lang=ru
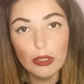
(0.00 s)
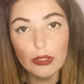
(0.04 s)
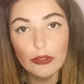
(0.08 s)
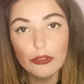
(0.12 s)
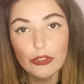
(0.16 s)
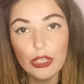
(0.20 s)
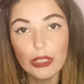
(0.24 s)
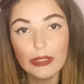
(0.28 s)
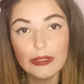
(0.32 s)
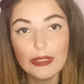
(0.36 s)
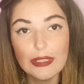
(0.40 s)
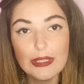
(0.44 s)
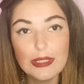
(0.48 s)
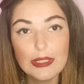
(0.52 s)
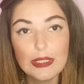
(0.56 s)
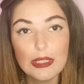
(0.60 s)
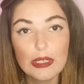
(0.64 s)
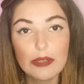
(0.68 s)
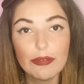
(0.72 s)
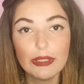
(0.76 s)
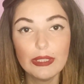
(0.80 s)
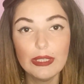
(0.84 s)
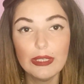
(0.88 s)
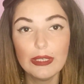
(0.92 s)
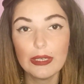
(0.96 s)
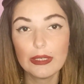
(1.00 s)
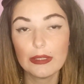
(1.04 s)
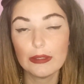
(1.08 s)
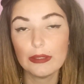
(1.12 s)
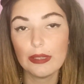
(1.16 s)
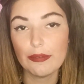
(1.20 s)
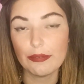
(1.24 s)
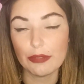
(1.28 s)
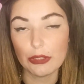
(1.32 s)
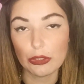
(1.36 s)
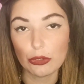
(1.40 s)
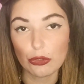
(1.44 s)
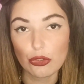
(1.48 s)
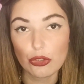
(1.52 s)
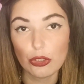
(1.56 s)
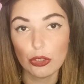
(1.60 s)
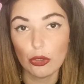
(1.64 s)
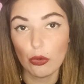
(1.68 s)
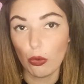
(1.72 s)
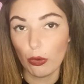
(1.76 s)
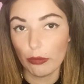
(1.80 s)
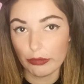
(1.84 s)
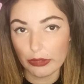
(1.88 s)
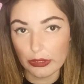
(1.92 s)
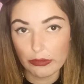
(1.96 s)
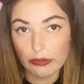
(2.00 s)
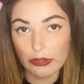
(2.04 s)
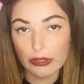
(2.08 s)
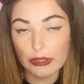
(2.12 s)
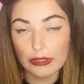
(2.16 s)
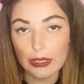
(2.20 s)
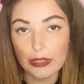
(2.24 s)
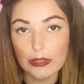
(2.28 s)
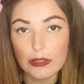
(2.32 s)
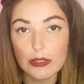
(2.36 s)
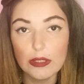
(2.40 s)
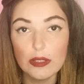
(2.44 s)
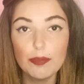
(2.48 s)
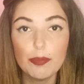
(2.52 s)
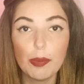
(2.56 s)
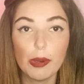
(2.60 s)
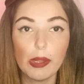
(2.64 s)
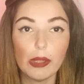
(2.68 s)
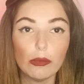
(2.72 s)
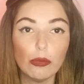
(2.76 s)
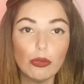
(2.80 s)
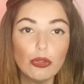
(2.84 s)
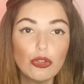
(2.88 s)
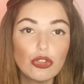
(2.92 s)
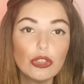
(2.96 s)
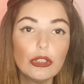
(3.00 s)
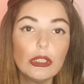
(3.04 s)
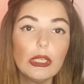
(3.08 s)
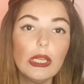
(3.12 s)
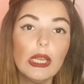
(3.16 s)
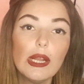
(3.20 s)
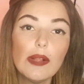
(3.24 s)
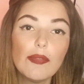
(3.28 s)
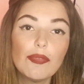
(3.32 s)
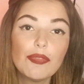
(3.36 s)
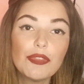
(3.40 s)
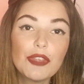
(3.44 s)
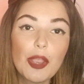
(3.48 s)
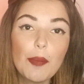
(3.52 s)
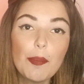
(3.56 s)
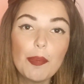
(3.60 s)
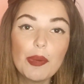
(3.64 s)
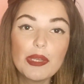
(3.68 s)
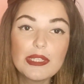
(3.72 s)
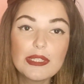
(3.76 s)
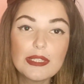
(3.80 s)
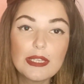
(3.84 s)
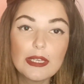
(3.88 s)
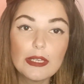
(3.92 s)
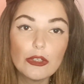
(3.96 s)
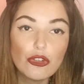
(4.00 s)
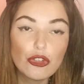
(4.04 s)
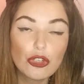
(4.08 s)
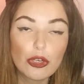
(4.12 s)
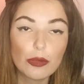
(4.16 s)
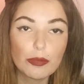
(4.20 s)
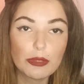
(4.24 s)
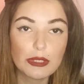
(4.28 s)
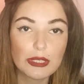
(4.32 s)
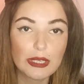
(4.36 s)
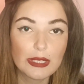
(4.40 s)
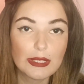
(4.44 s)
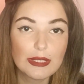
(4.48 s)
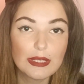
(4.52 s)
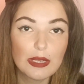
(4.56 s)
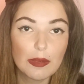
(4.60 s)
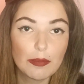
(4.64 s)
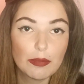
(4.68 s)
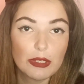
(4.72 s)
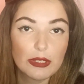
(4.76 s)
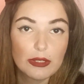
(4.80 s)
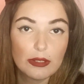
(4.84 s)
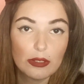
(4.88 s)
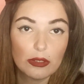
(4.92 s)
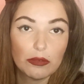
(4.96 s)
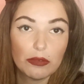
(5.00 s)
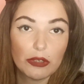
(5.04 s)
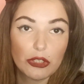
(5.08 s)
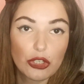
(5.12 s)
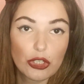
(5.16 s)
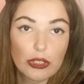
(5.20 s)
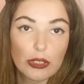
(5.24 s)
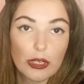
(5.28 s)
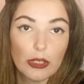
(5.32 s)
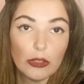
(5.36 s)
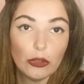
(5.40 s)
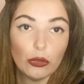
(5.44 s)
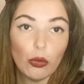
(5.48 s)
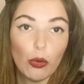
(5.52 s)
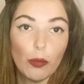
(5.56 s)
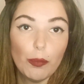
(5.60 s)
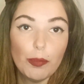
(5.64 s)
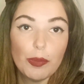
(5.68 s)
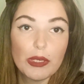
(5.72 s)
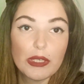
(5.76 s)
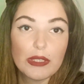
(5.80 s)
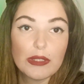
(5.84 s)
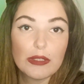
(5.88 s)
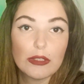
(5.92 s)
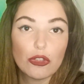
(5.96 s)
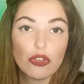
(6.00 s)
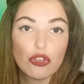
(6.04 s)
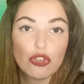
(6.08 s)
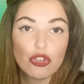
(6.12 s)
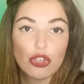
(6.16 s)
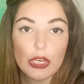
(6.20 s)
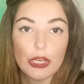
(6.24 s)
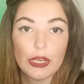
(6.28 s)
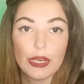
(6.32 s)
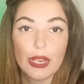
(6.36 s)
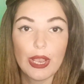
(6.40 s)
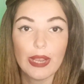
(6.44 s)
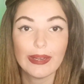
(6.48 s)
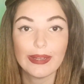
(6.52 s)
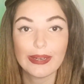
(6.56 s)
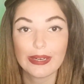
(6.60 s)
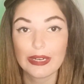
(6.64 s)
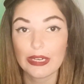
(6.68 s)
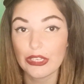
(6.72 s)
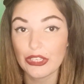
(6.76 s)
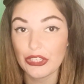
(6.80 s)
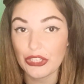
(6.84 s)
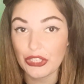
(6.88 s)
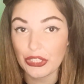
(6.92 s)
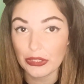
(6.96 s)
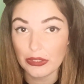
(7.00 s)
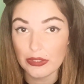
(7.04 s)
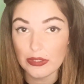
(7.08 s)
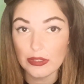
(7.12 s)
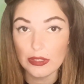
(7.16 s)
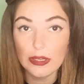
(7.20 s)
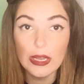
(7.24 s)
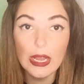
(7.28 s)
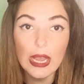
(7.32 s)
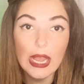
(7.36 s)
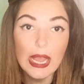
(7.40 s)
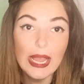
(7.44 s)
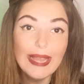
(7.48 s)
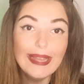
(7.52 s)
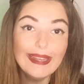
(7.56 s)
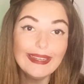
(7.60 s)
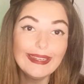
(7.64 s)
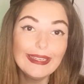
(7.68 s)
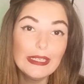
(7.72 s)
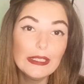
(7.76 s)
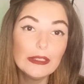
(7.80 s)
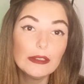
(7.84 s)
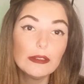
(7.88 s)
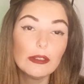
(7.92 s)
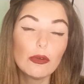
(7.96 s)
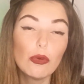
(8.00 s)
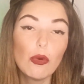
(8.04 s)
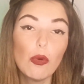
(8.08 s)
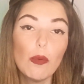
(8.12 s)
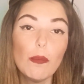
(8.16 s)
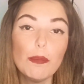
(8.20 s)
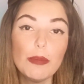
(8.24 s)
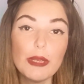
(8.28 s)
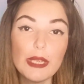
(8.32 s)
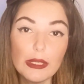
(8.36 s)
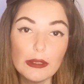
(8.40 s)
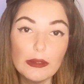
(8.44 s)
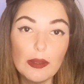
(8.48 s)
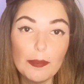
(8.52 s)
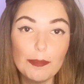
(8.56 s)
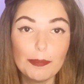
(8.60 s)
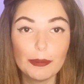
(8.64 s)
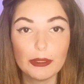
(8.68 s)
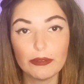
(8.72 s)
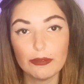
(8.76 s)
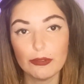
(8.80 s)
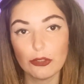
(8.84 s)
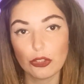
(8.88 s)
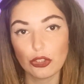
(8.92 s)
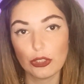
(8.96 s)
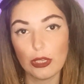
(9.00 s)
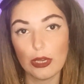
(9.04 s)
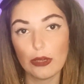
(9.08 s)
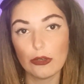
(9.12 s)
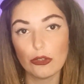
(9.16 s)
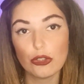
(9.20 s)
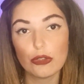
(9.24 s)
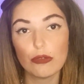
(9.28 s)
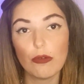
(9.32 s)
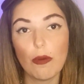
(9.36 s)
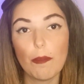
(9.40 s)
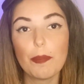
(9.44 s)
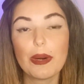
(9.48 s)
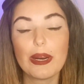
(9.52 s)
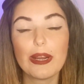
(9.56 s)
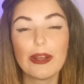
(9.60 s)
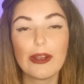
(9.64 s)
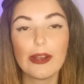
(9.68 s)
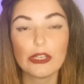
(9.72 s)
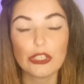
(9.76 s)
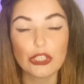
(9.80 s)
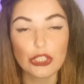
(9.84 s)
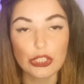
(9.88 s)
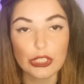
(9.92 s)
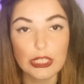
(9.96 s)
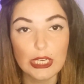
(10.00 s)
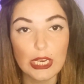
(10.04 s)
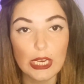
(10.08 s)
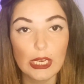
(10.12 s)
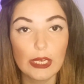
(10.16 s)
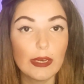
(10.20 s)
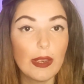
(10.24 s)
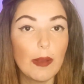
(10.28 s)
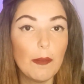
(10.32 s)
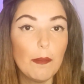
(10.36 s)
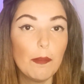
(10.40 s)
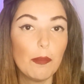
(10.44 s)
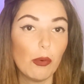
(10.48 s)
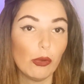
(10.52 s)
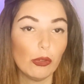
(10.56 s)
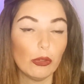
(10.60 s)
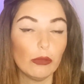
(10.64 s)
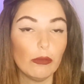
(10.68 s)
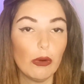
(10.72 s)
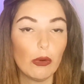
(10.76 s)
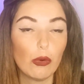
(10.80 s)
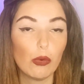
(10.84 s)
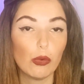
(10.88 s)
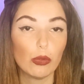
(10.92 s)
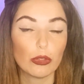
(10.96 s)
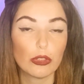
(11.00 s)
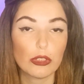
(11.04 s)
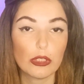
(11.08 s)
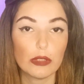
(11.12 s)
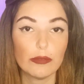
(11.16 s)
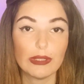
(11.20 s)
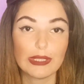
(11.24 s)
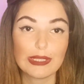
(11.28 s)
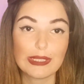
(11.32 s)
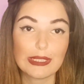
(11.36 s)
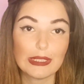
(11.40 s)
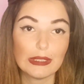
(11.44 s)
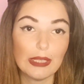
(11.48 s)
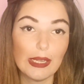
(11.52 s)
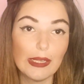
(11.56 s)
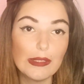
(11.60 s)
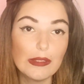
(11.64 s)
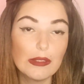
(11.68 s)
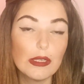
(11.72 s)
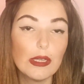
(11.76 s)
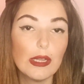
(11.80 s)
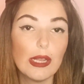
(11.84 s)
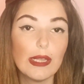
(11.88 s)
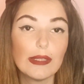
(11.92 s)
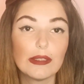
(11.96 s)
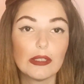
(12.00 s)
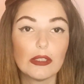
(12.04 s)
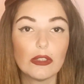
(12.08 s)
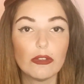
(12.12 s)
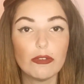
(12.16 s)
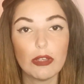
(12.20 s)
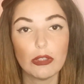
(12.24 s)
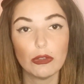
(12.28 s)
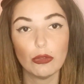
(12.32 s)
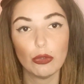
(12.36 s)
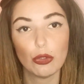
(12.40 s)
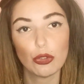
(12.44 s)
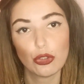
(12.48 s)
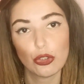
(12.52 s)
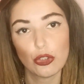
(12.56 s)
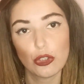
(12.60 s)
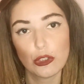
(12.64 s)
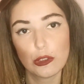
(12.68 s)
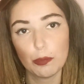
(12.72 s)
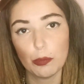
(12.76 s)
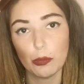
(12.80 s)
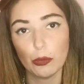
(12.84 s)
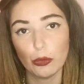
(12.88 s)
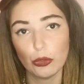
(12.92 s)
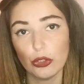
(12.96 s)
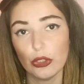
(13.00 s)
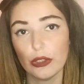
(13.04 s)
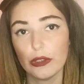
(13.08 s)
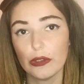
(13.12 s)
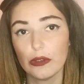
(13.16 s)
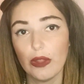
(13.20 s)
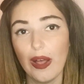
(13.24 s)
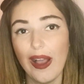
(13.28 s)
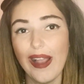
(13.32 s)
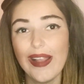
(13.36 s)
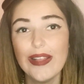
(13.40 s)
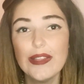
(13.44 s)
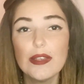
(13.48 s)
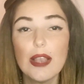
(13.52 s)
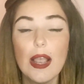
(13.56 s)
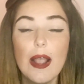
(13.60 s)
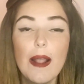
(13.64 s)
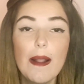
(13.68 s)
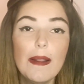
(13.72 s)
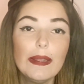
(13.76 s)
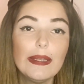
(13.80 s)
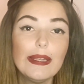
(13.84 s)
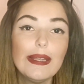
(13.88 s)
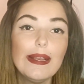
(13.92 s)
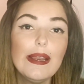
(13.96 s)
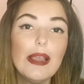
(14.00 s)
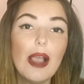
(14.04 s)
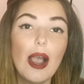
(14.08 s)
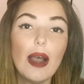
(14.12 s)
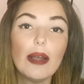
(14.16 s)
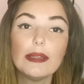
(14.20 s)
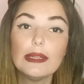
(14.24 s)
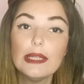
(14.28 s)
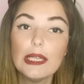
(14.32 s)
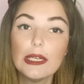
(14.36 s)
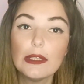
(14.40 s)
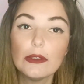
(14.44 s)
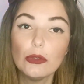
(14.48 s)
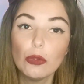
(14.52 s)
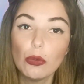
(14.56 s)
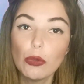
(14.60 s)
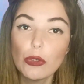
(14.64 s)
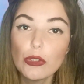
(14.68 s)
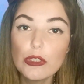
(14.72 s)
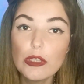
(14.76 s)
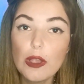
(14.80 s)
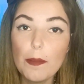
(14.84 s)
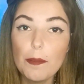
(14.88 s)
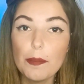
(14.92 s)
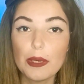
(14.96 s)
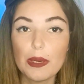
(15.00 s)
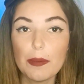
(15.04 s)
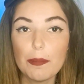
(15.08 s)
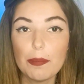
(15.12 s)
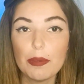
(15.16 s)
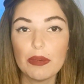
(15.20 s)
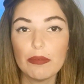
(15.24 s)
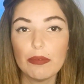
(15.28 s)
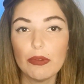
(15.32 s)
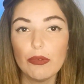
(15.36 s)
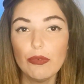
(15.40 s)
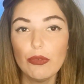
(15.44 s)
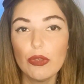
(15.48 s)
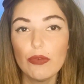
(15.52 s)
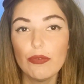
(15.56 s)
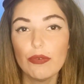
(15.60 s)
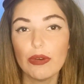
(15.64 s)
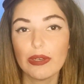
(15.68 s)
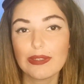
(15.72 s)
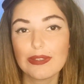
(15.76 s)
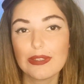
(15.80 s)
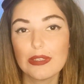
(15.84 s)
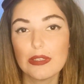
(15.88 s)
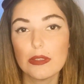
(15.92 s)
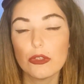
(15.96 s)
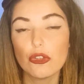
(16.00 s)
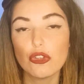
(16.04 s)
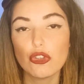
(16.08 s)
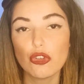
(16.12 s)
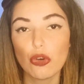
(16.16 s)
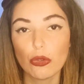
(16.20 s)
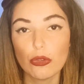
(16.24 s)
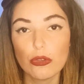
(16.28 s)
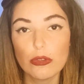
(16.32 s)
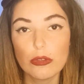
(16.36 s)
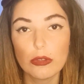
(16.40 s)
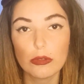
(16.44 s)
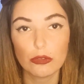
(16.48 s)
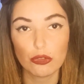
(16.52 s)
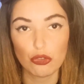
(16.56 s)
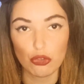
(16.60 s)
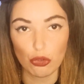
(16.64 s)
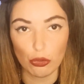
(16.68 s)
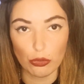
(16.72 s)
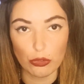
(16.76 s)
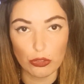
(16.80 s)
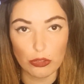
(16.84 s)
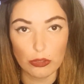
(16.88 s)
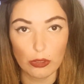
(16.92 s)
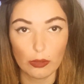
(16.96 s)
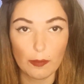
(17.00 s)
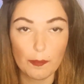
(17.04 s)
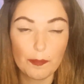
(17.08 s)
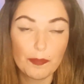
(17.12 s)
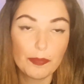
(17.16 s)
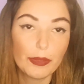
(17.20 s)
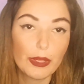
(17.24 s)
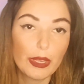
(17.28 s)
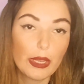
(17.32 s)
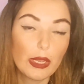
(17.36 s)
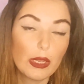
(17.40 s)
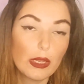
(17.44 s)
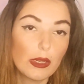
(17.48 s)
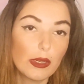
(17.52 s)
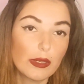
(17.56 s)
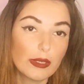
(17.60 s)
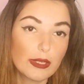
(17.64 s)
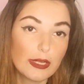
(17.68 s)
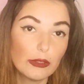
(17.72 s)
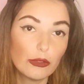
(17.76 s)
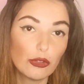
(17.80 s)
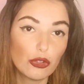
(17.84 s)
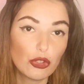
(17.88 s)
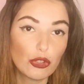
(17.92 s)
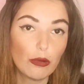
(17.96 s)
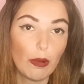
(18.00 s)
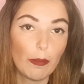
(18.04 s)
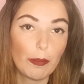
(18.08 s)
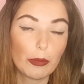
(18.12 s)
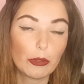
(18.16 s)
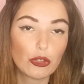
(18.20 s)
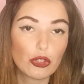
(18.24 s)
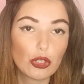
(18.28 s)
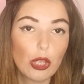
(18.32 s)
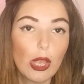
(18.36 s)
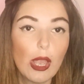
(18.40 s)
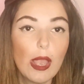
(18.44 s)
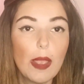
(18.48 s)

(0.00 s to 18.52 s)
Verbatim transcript: диагностирования коронавируса COVID-19, полученный не позднее, чем за 72 часа до пересечения границы, и документа, подтверждающего прохождение полного курса вакцинации. Это две дозы «Спутник Лайт» или одна доза при прививке вакцины Джонсон Джонсон. Следующий вопрос.